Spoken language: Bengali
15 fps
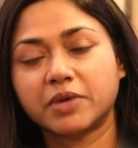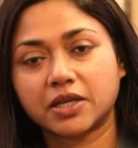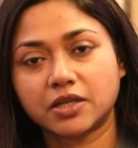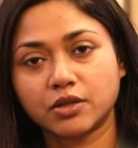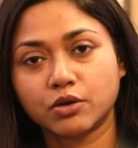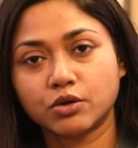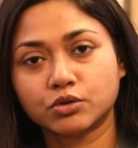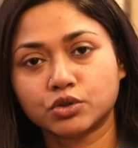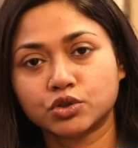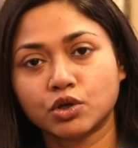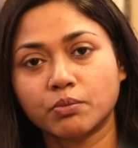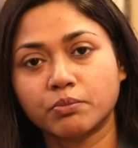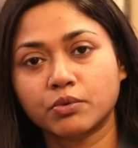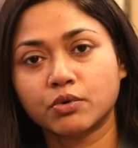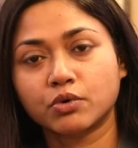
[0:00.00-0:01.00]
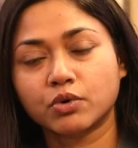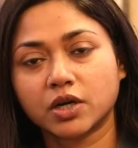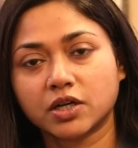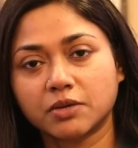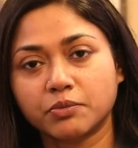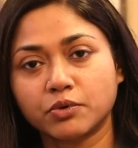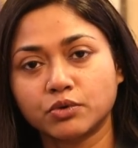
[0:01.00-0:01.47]
ব্যক্তিগত সম্পর্ক
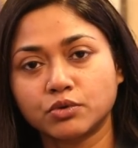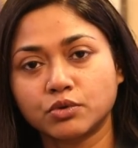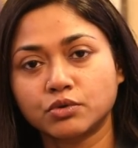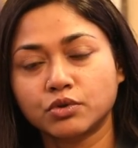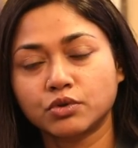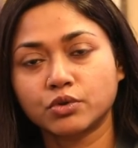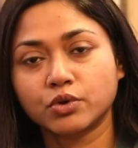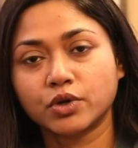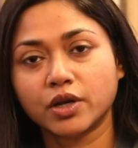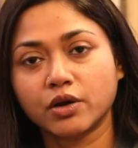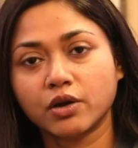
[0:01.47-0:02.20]
একটা বন্ধুত্ব তৈরি